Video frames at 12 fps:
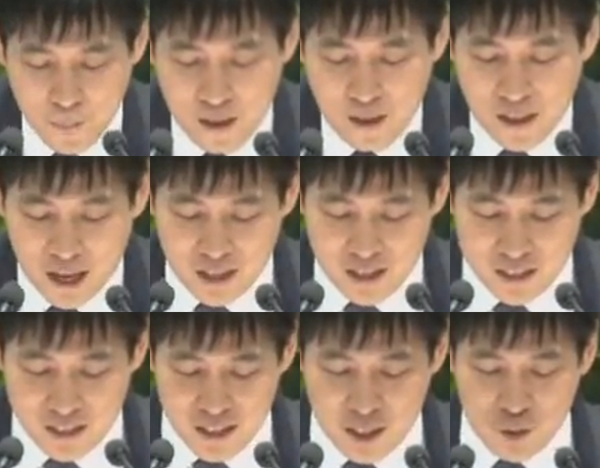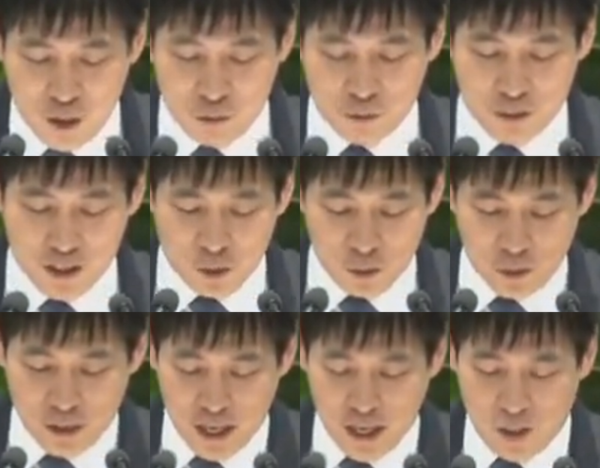나라를 지키기 위한 군인으로도
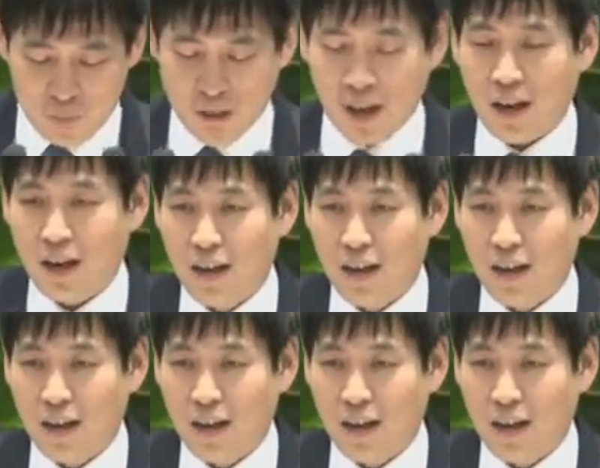살아갑니다.